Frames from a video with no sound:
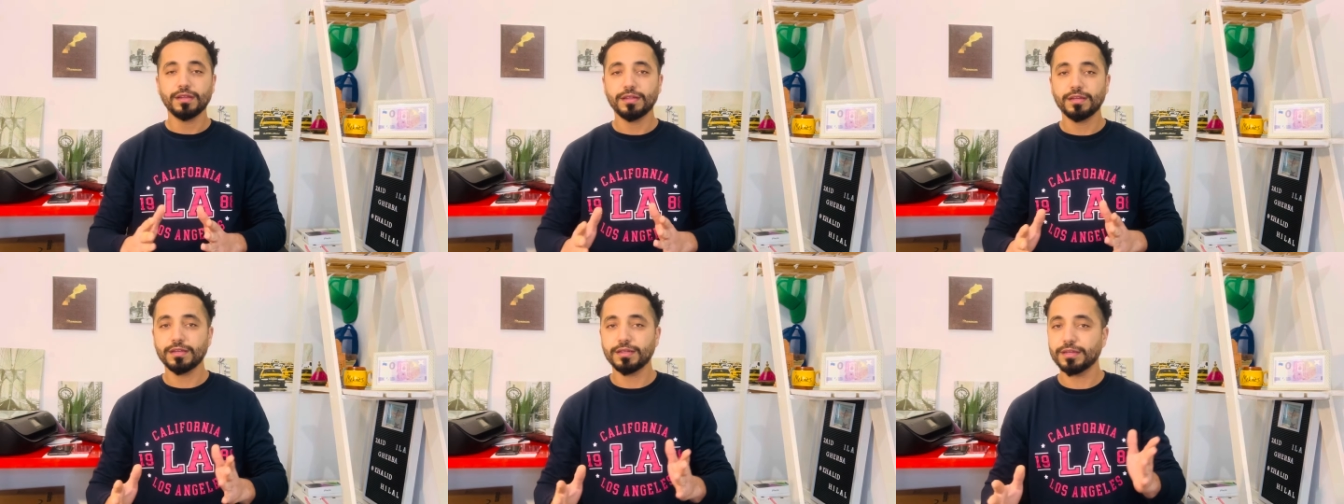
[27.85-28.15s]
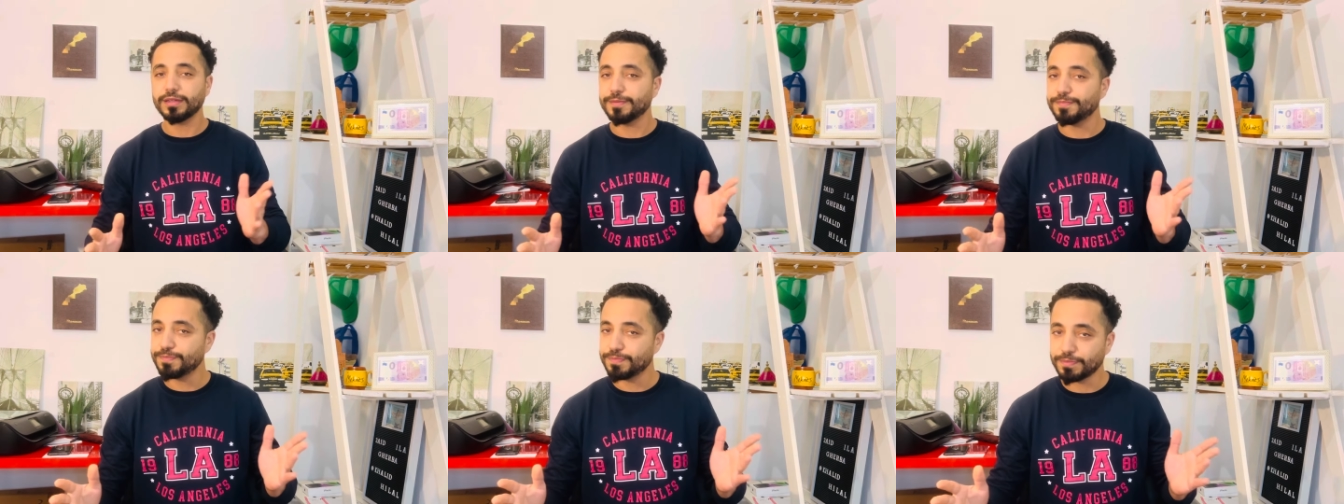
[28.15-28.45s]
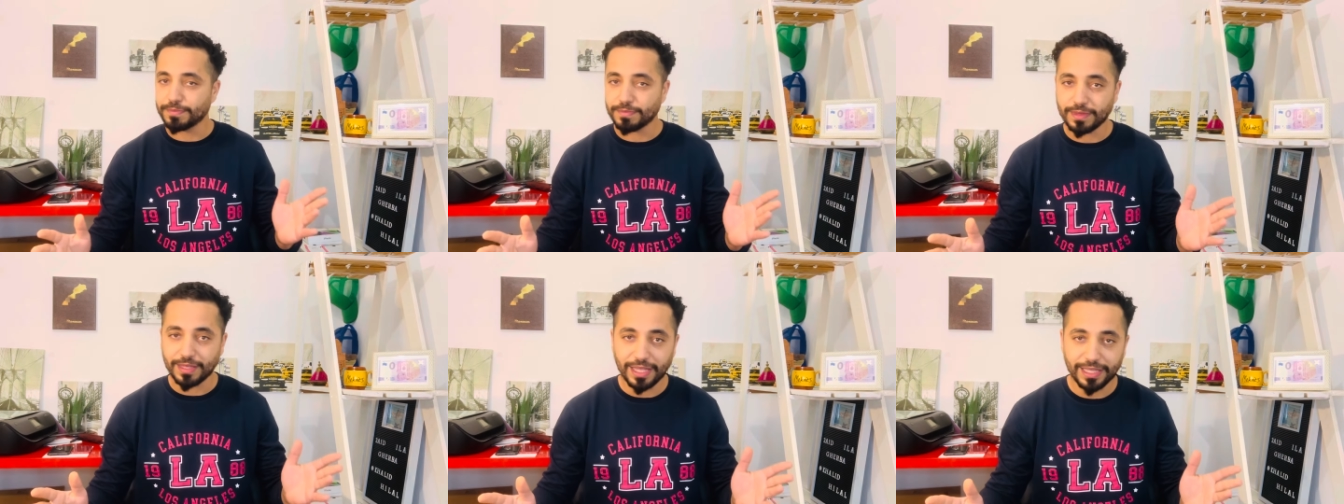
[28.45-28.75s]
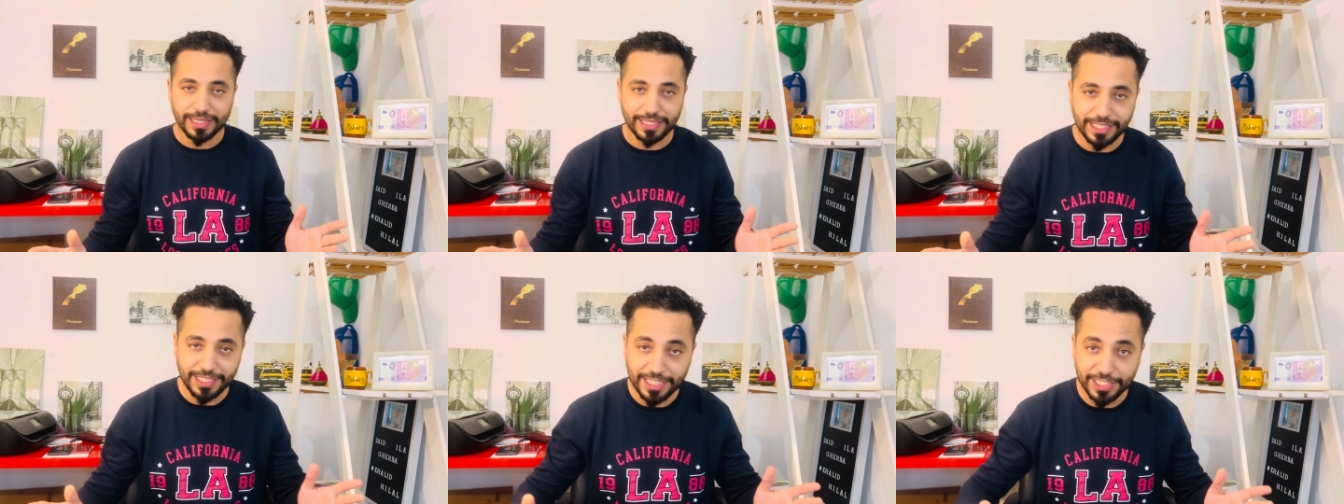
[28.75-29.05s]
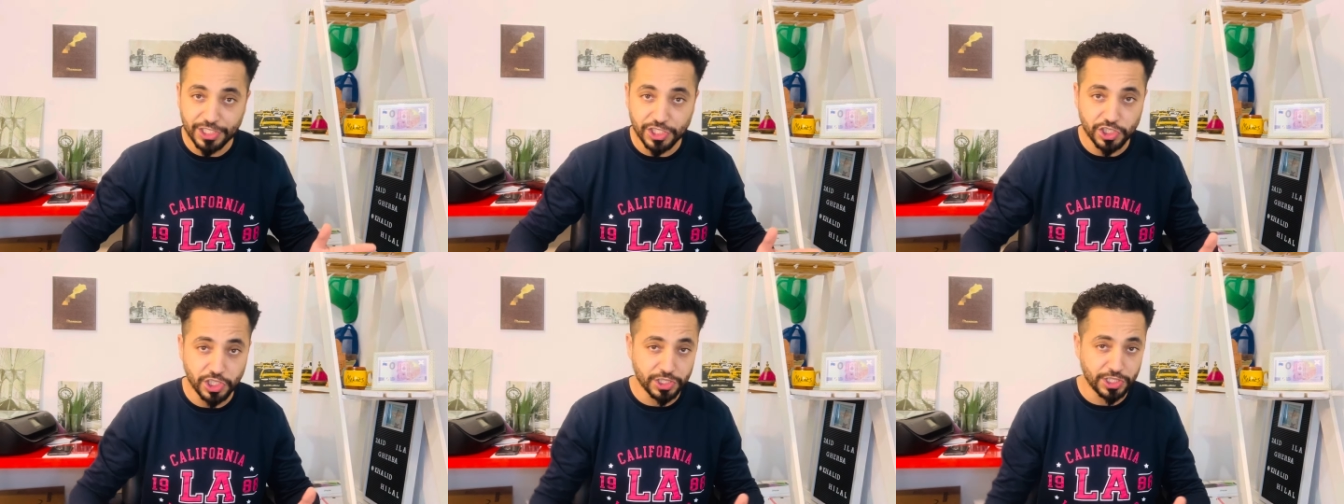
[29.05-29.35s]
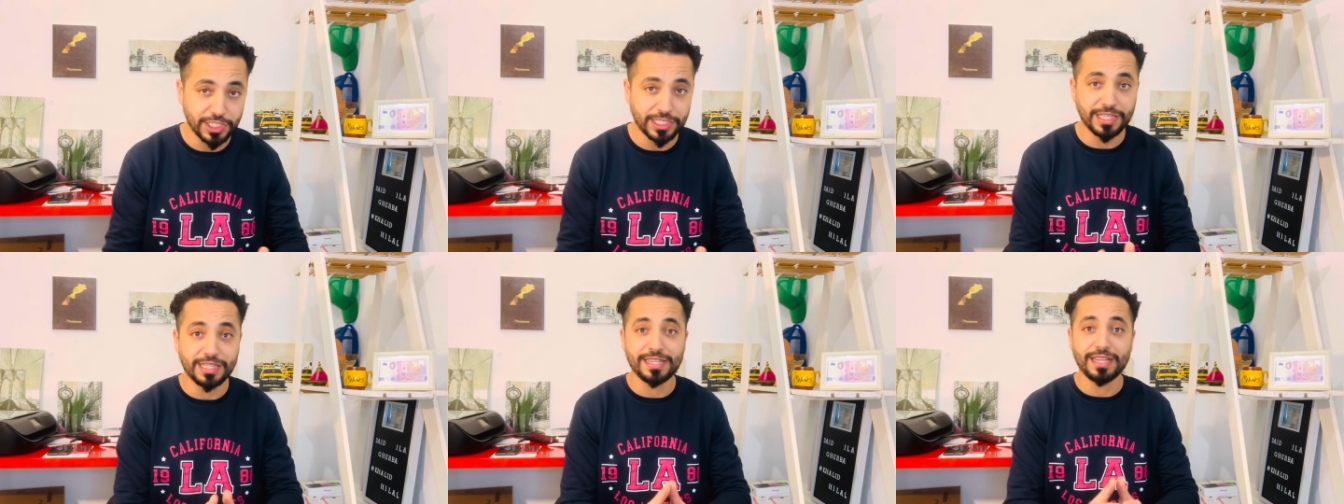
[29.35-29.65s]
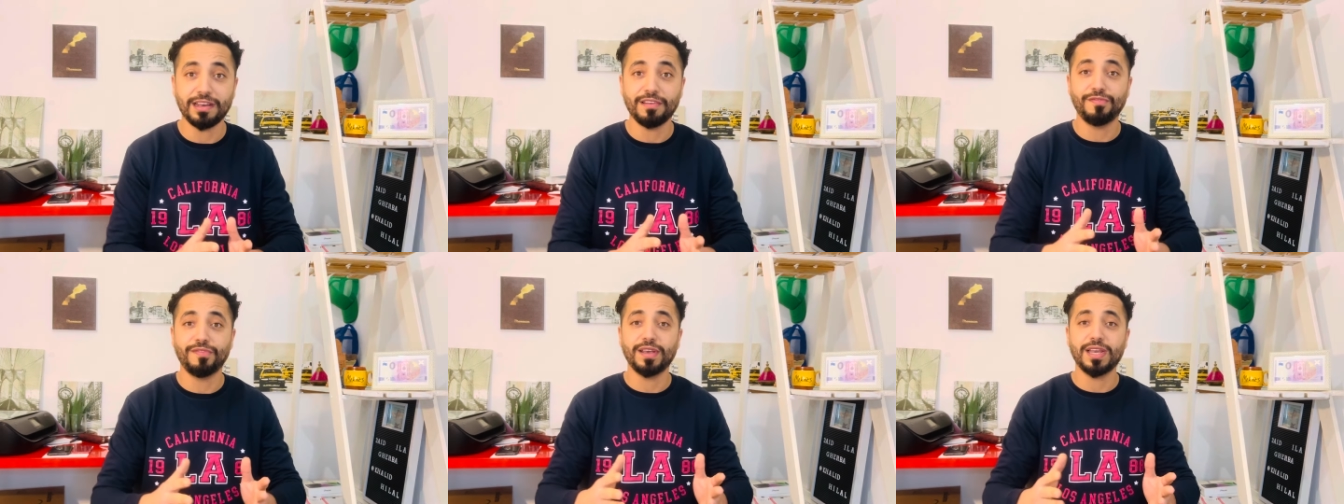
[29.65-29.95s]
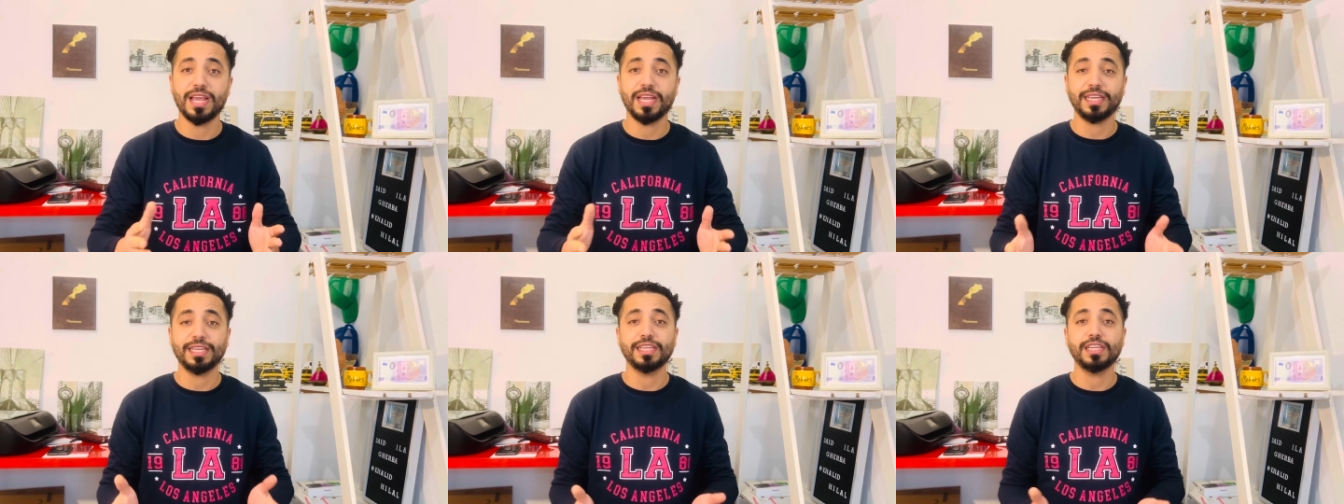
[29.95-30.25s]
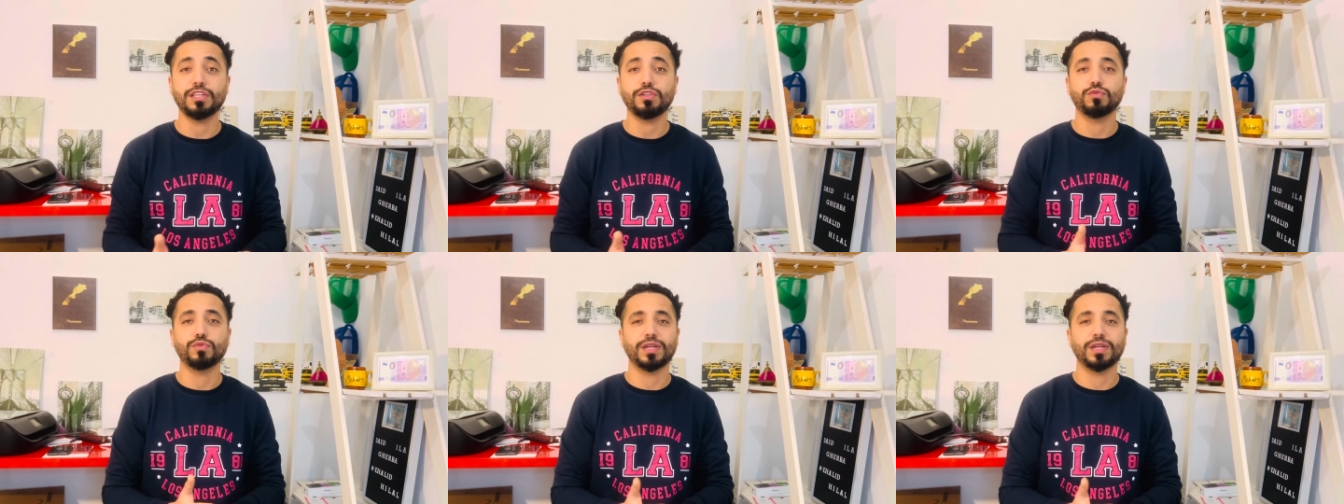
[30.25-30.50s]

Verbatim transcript: الاحتجاجات ديال الفلاحين